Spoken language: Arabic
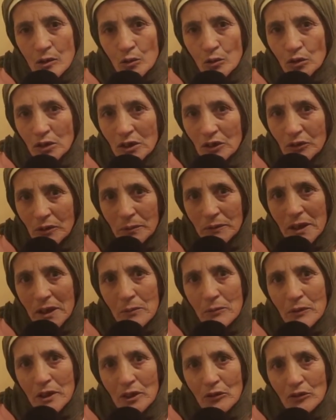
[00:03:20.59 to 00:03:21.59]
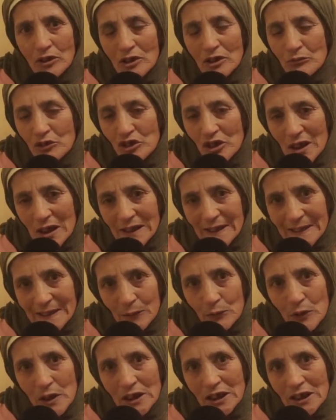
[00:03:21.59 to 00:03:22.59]
وتنضرب تنرى وتمشي على
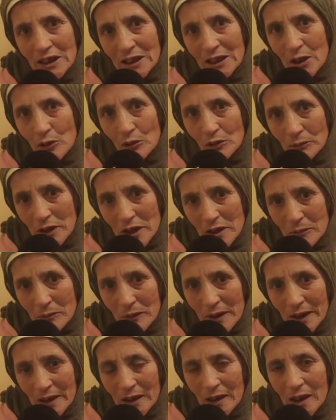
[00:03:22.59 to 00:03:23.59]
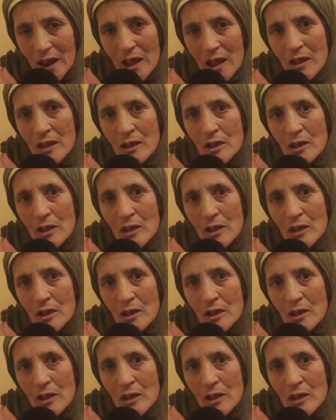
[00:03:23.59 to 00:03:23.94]
السواني نتلاوط مع عباد الله